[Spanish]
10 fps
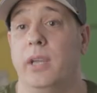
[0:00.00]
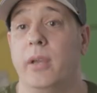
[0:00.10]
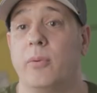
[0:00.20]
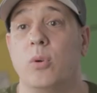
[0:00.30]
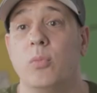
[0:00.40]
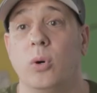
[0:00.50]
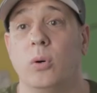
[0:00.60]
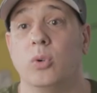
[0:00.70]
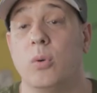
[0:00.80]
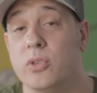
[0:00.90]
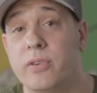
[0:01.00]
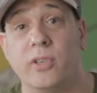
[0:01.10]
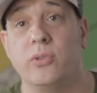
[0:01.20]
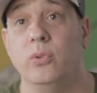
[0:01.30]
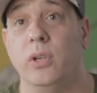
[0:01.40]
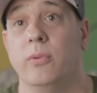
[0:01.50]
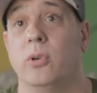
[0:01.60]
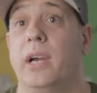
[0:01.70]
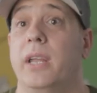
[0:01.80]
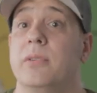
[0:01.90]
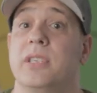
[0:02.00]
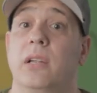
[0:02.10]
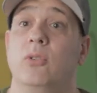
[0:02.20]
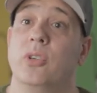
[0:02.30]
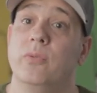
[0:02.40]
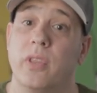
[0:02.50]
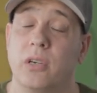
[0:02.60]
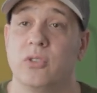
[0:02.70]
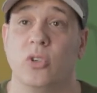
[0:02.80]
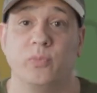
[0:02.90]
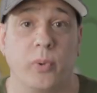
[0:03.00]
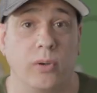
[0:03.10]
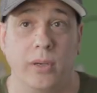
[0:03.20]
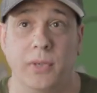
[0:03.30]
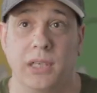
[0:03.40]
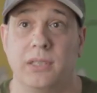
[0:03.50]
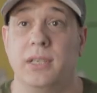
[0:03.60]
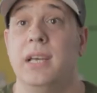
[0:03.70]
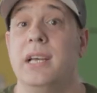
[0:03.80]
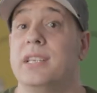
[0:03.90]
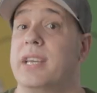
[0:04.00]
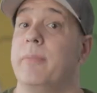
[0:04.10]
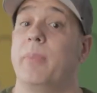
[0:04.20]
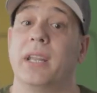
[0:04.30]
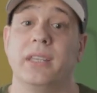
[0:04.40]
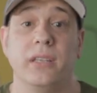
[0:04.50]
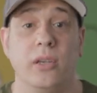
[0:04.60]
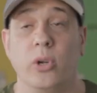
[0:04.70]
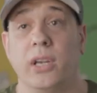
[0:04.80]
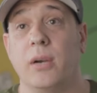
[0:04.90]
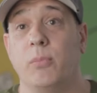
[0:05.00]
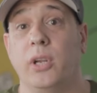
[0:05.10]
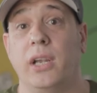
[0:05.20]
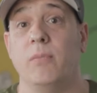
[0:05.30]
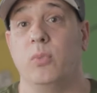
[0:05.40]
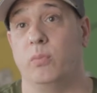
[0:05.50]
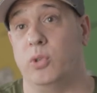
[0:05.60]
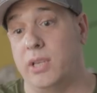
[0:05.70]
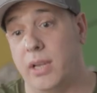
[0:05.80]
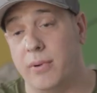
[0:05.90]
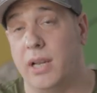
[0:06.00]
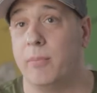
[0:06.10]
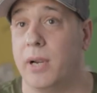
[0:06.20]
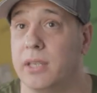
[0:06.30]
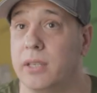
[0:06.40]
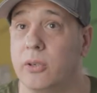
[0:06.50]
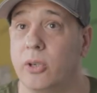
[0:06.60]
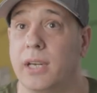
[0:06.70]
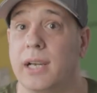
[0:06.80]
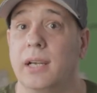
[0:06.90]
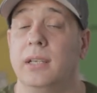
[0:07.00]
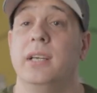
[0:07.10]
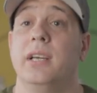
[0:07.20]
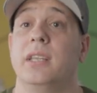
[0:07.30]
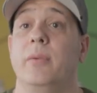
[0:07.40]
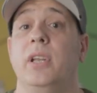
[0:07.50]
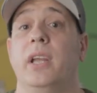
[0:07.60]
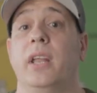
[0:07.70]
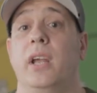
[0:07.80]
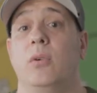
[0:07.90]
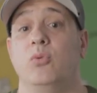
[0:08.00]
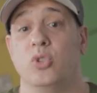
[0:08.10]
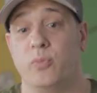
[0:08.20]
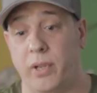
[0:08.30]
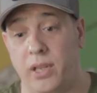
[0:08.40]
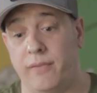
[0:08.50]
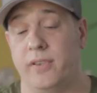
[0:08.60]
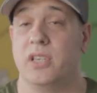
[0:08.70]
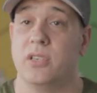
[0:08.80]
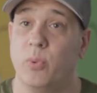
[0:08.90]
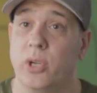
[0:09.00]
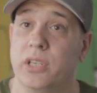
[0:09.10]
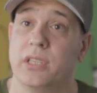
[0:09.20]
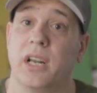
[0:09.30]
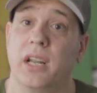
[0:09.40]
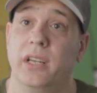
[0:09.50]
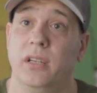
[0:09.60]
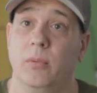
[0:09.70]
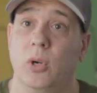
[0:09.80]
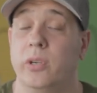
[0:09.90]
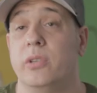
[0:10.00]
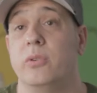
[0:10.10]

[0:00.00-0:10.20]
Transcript: eh, como, si fuese un libro. Ahí están los enunciados de los problemas, si hay parte teórica, por ejemplo, pues ahí va la parte teórica. También he creado unos PDFs que se pueden descargar en el blog,